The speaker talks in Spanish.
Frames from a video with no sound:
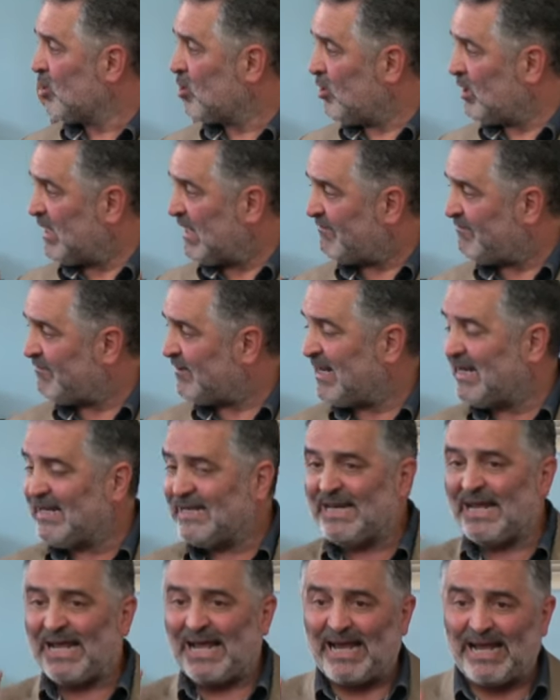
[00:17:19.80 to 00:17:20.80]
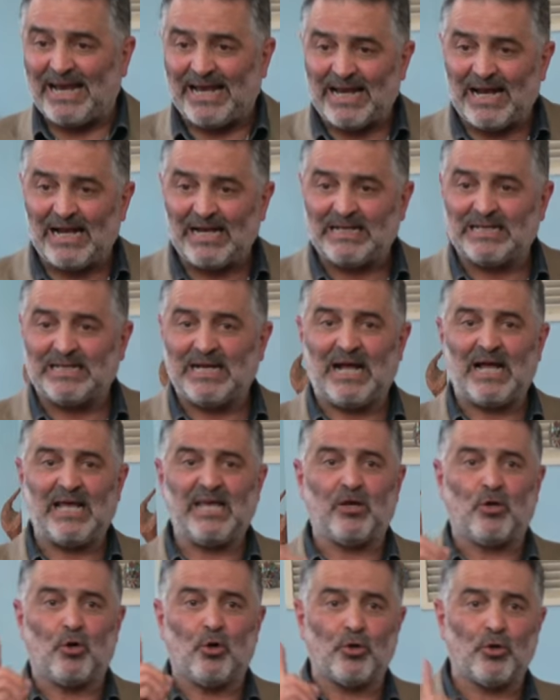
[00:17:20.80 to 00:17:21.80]
con la frente en alta
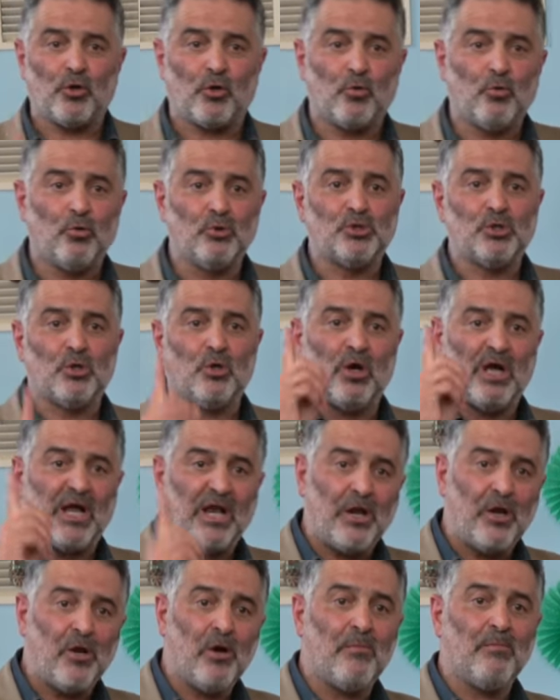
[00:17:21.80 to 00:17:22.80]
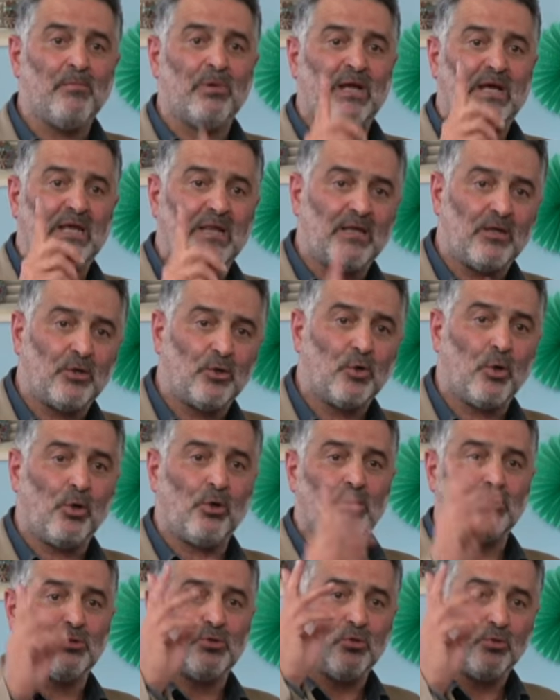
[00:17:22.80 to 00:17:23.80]
y con orgullo en nombre de
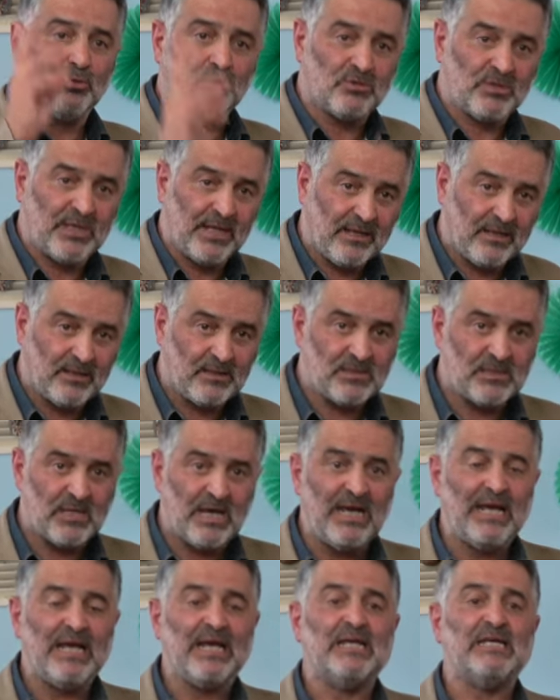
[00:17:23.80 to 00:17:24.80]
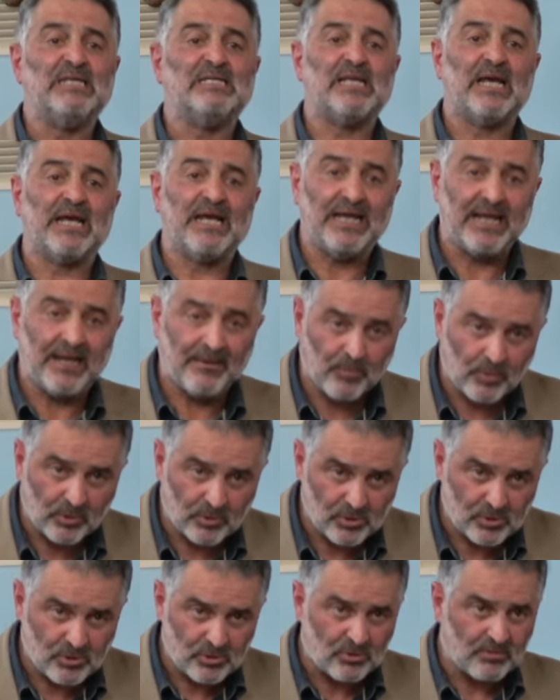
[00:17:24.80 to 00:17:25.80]
todos ustedes. Y
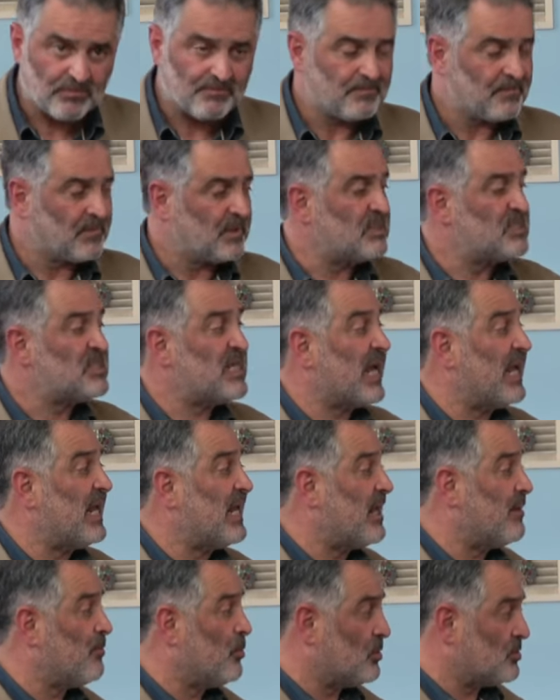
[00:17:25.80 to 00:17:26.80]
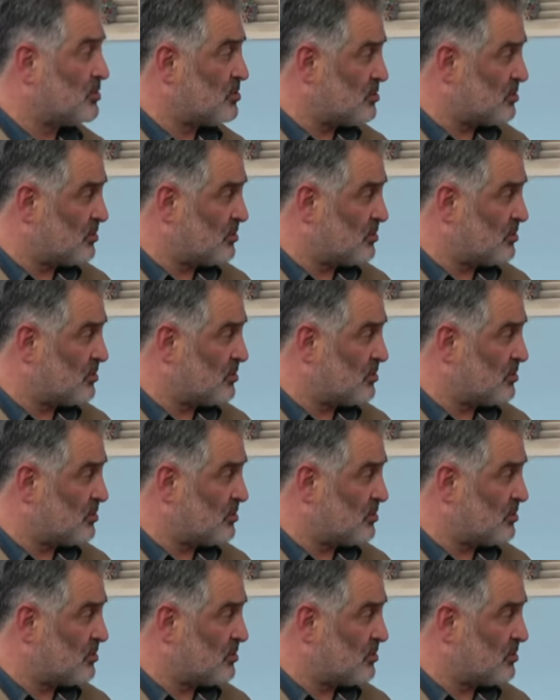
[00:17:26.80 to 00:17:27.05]
seguiremos, seguiremos.